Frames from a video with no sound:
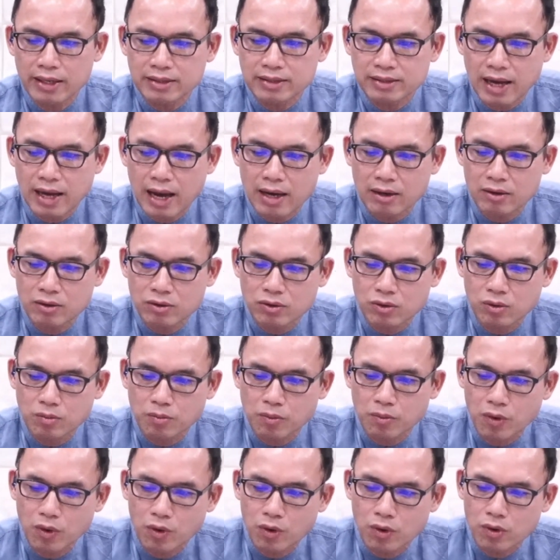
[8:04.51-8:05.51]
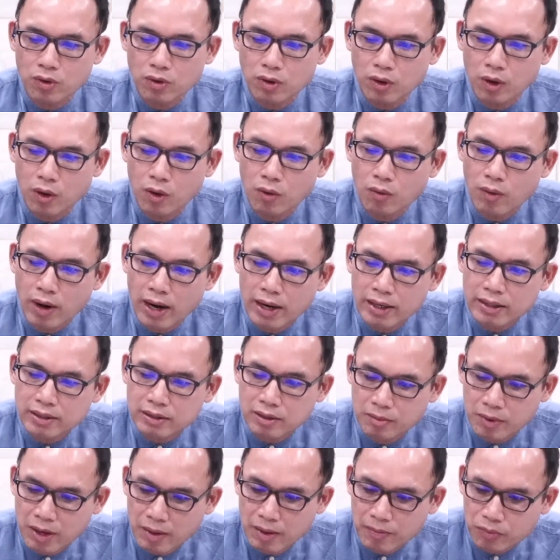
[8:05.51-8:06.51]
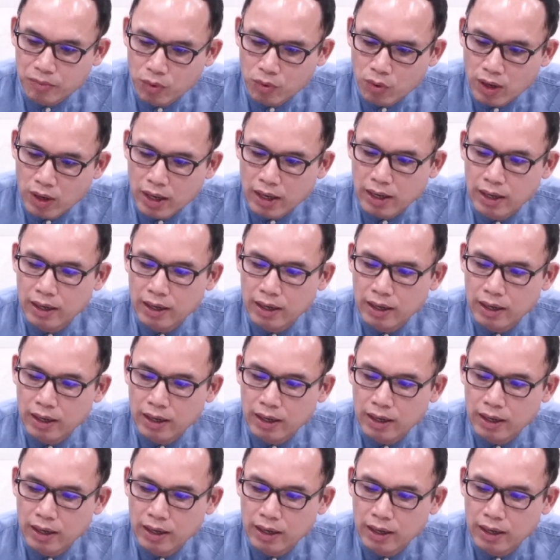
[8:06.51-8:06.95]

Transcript: สร้างรูปโคหลอกไว้สำหรับตัว